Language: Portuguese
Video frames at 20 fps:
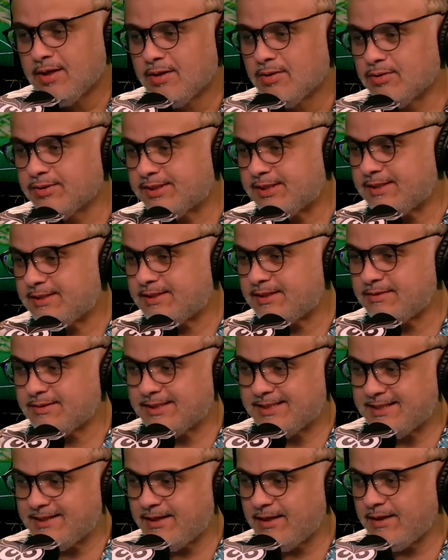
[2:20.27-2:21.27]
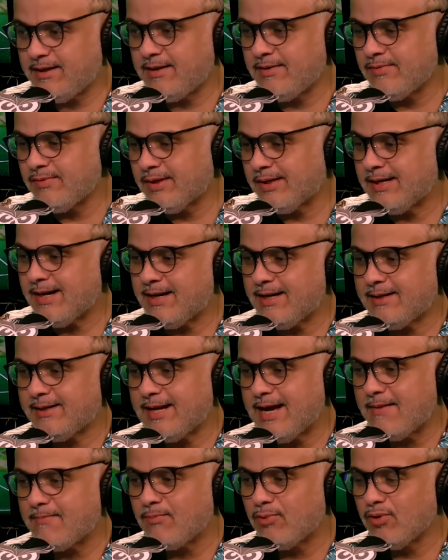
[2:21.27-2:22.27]
O é. Cicinho Zen é um cara
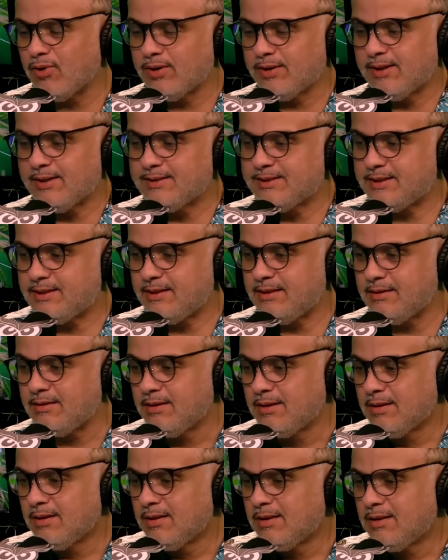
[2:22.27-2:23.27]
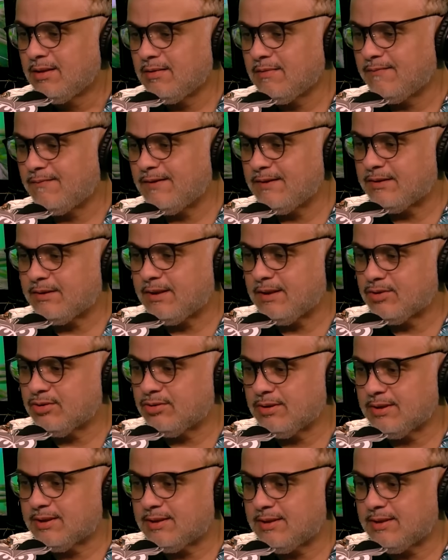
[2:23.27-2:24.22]
da moda, assim. Eu vejo que as suas